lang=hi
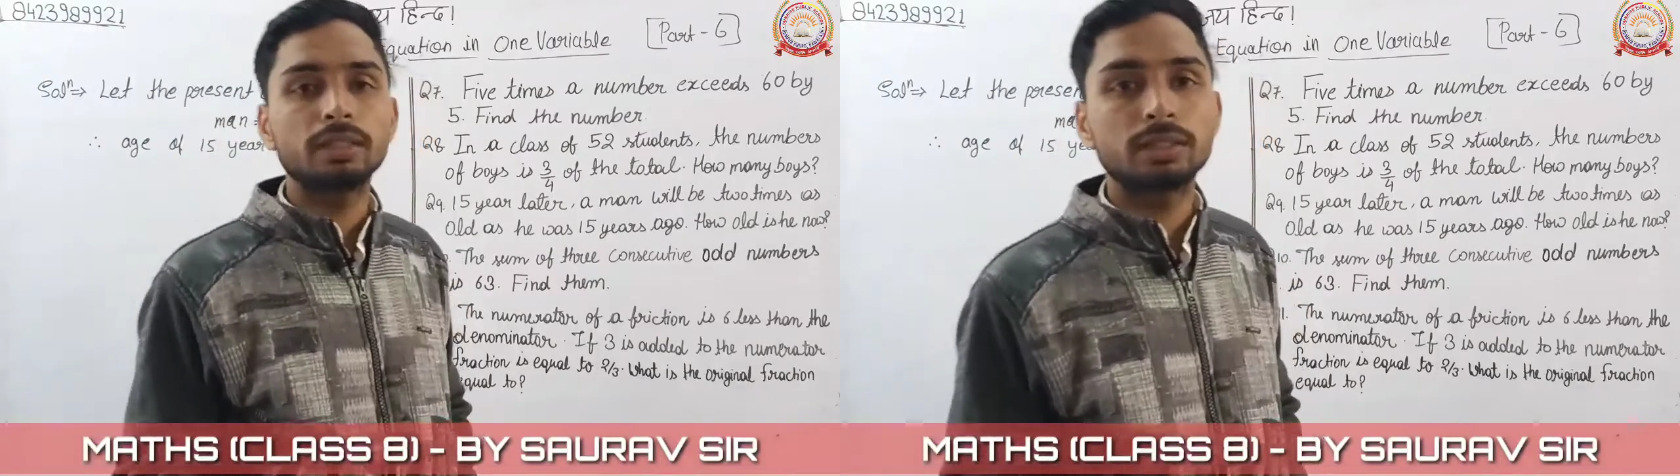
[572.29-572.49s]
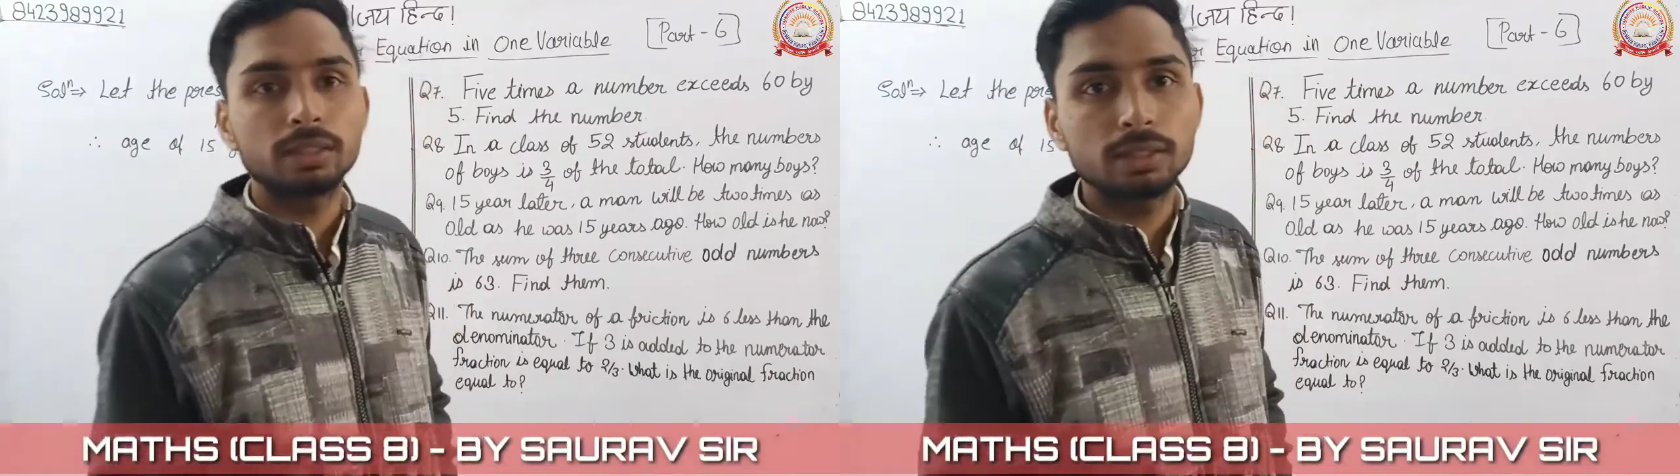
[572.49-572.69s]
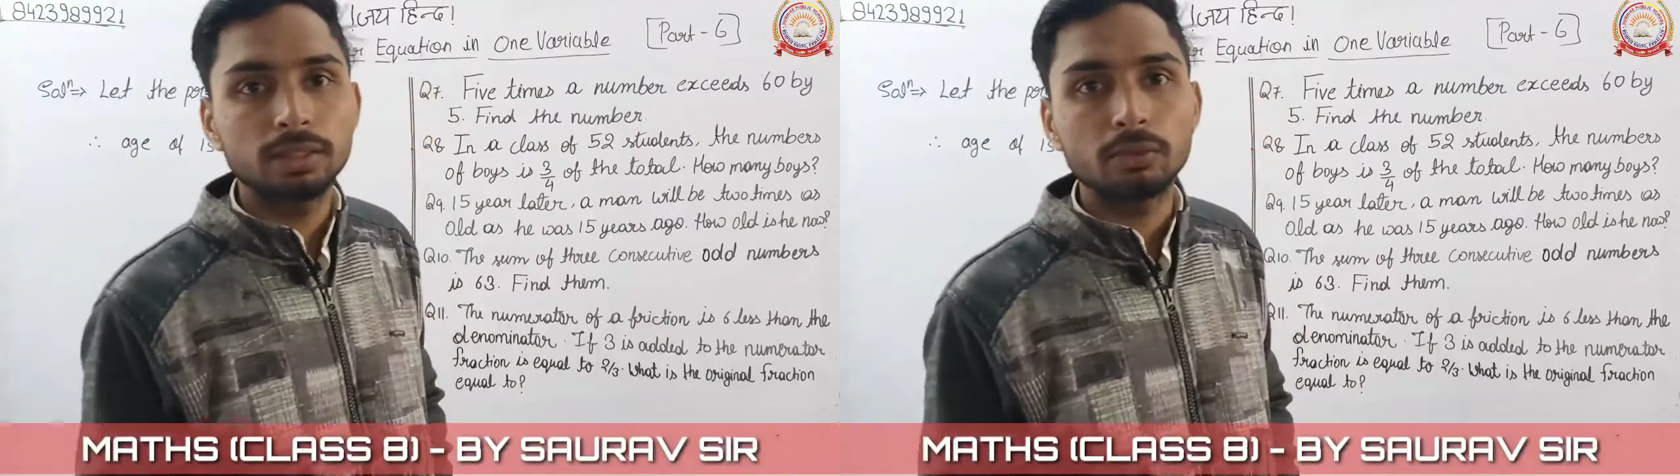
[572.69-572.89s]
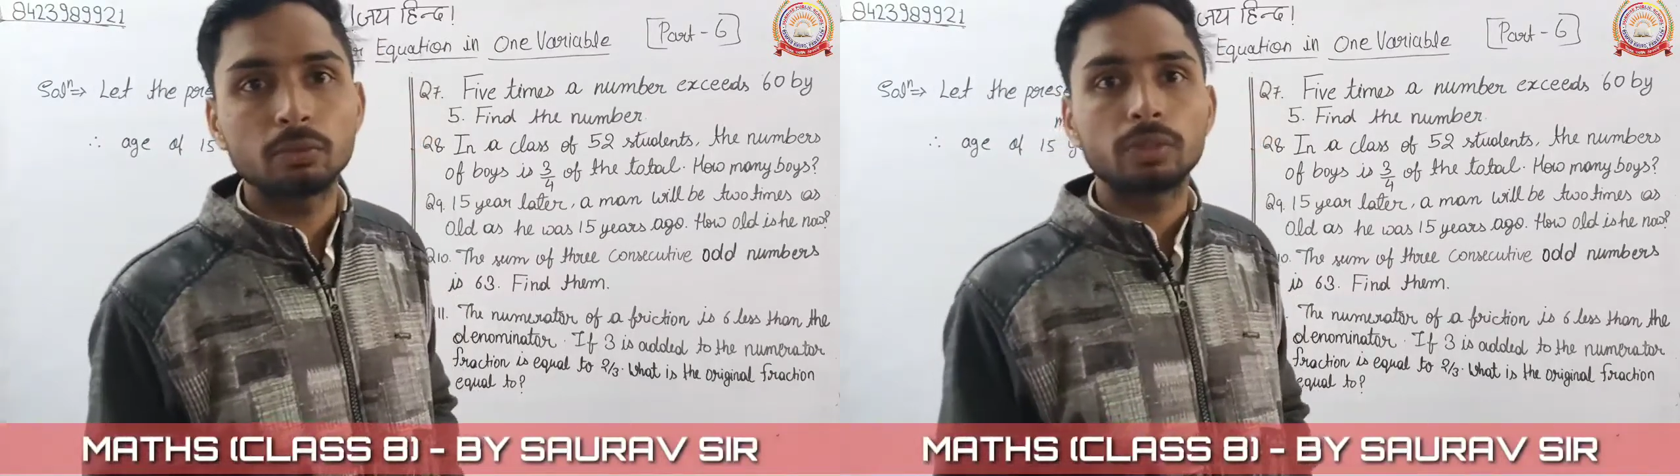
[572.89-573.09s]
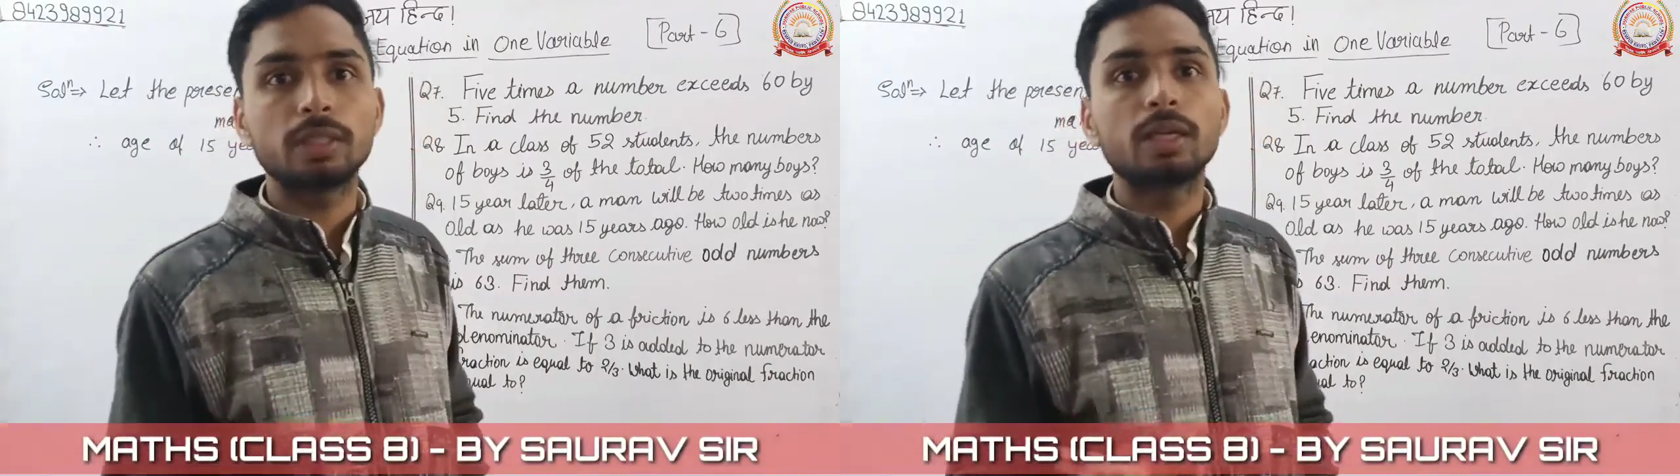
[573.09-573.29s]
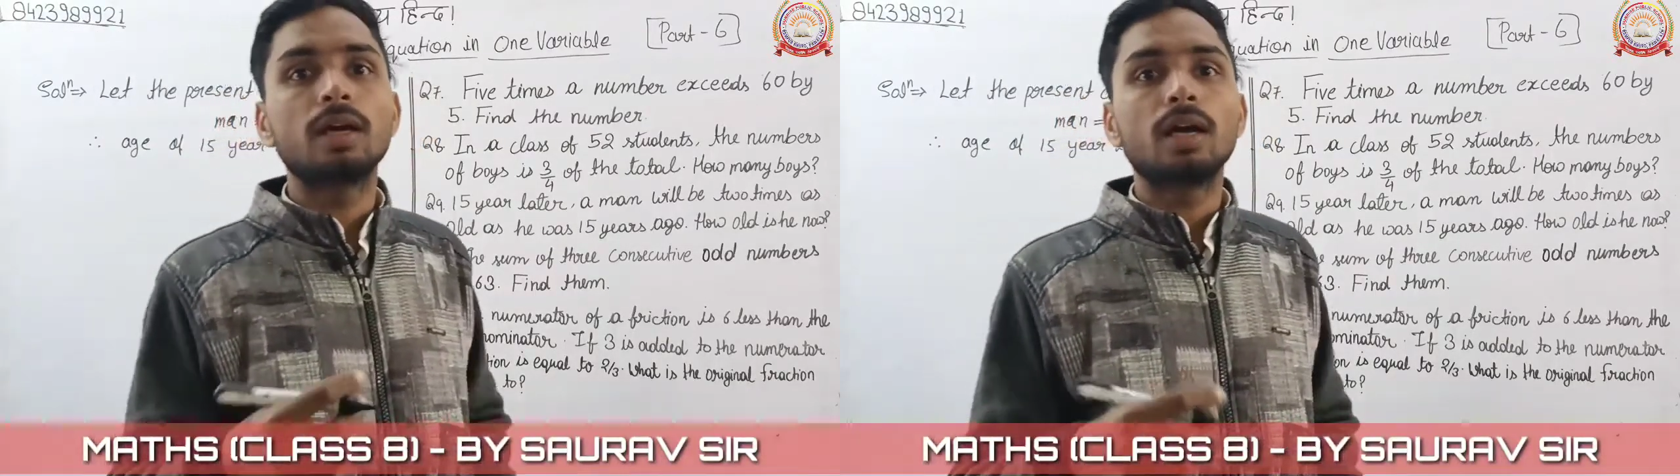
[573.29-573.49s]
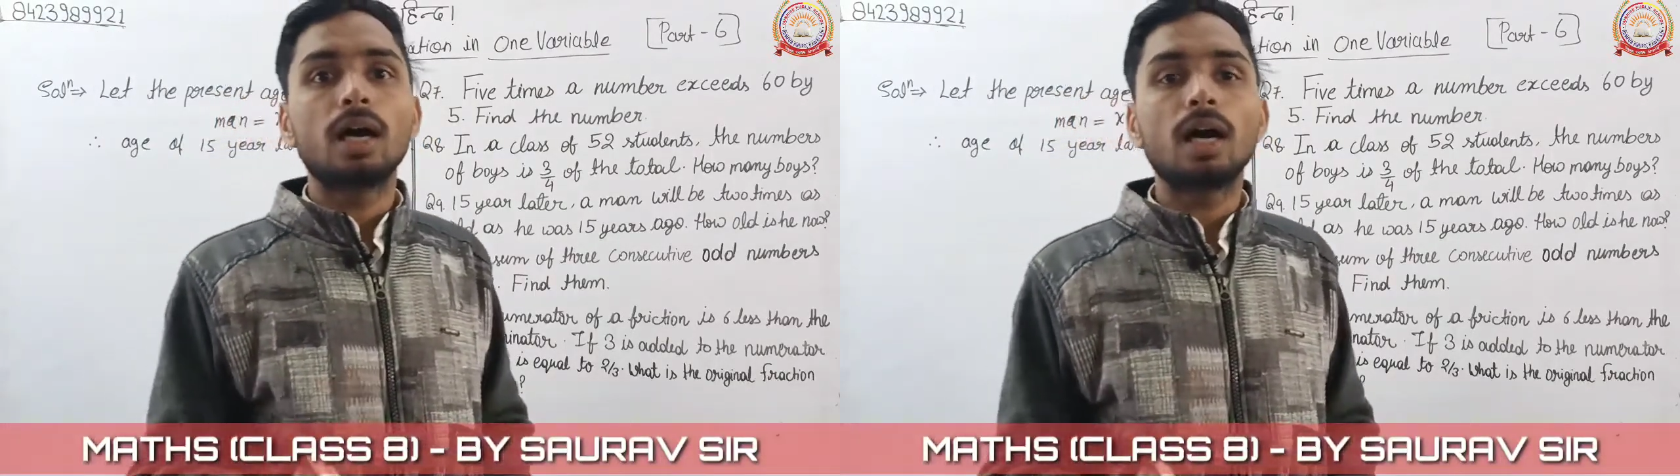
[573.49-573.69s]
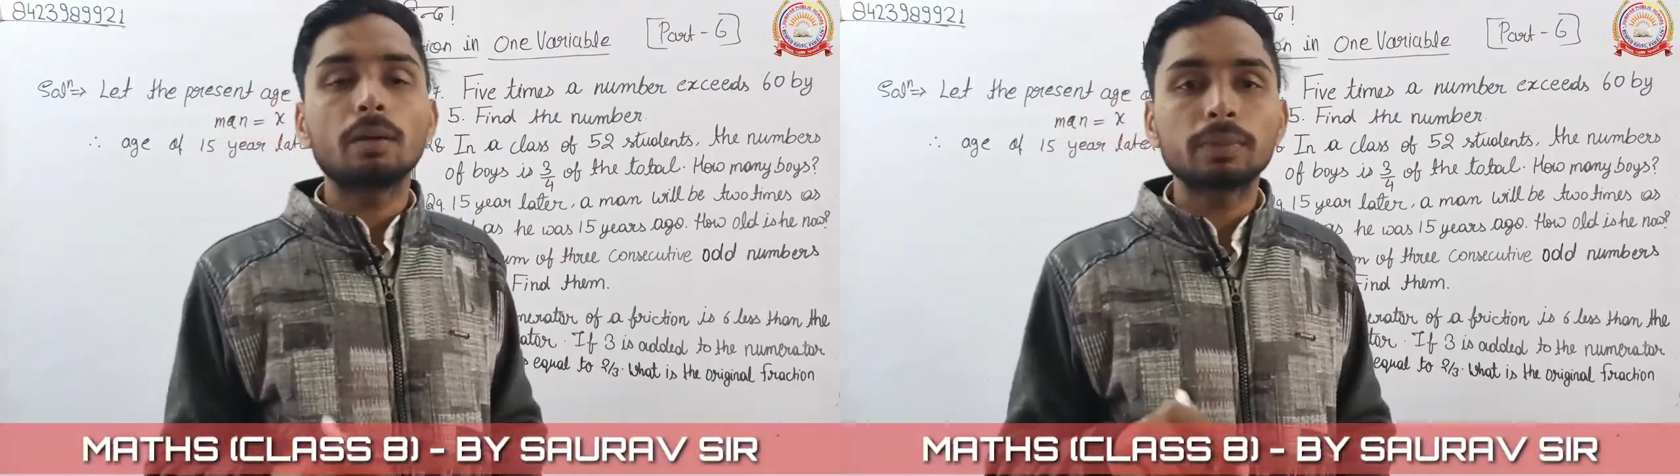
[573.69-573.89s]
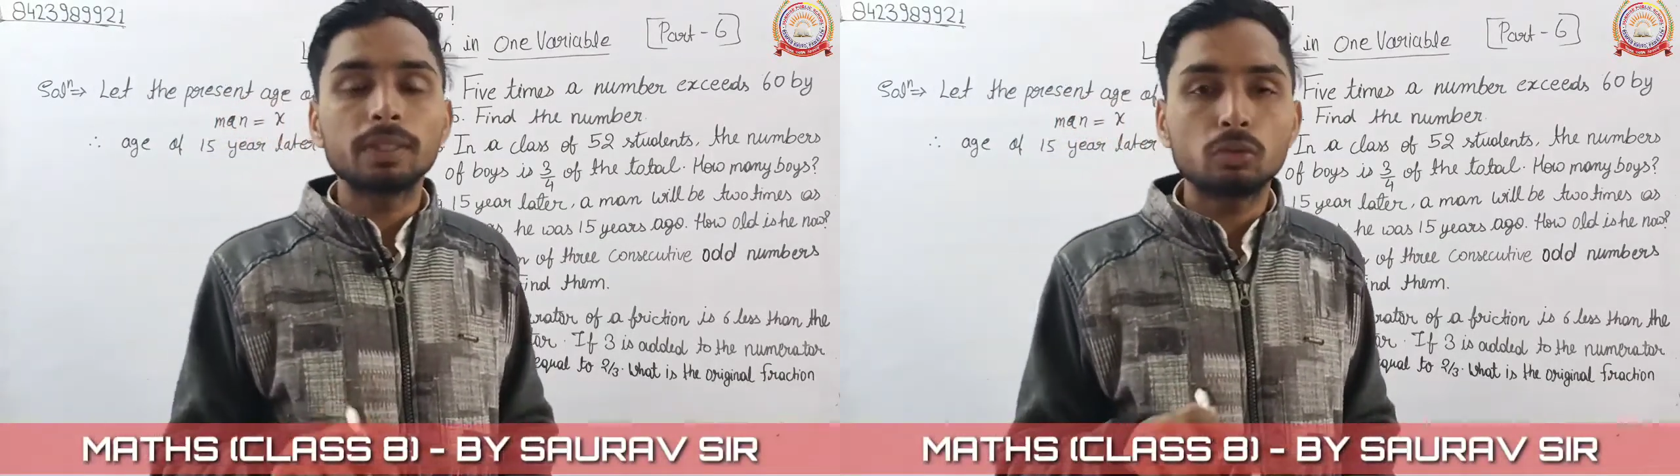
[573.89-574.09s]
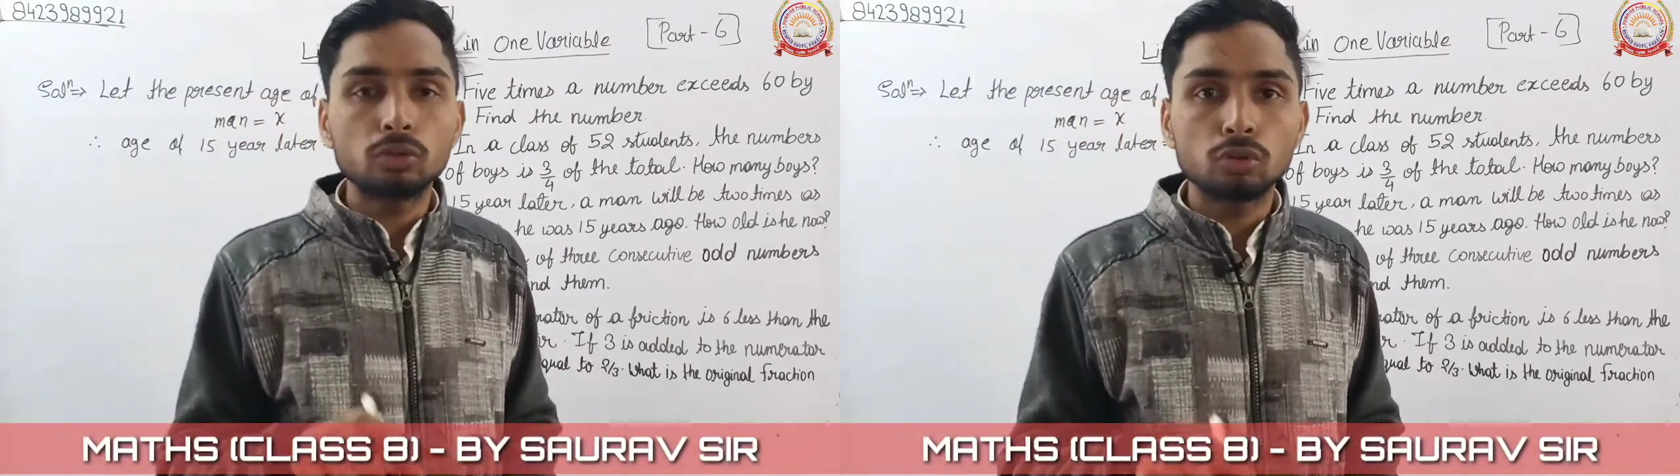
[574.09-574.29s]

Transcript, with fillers: एज कितनी होगी आपकी